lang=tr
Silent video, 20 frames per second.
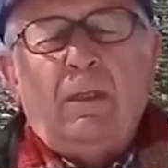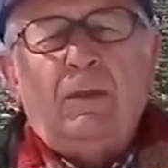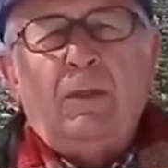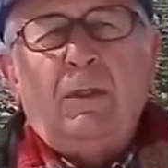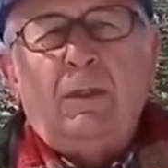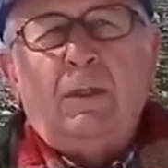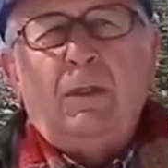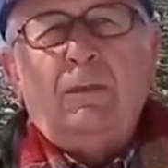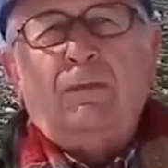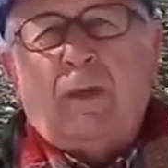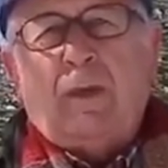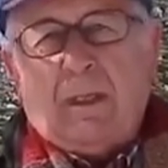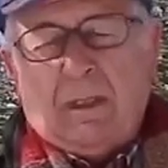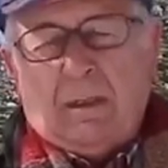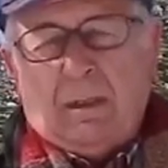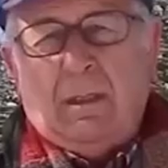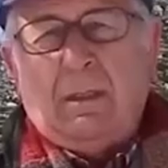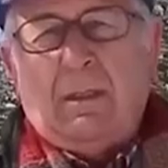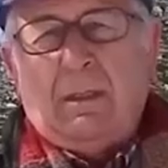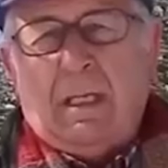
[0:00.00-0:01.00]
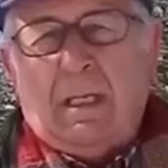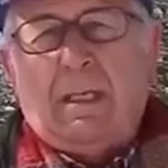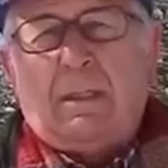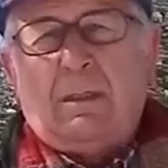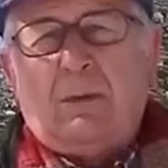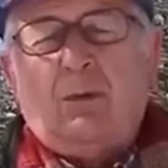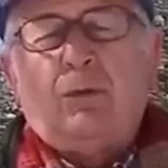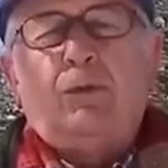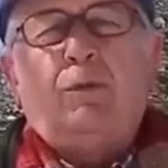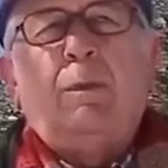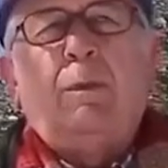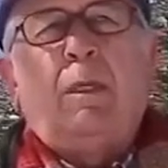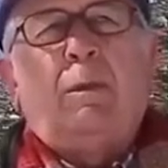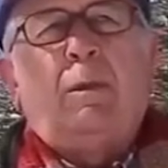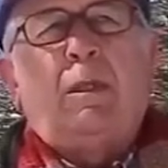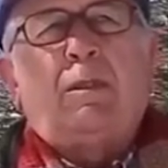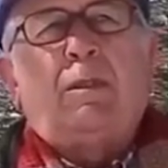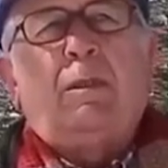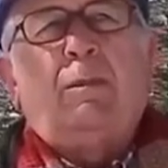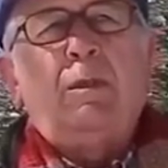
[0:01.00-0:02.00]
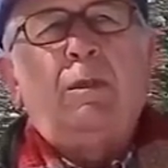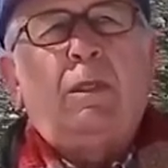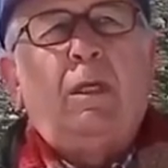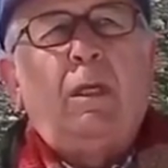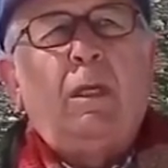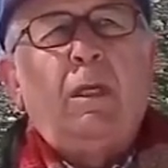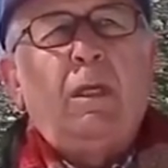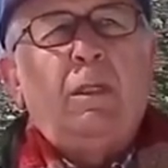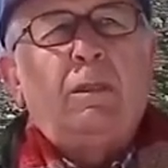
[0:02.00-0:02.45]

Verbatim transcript: ciddi farklılıklar oluşmaya başlamış.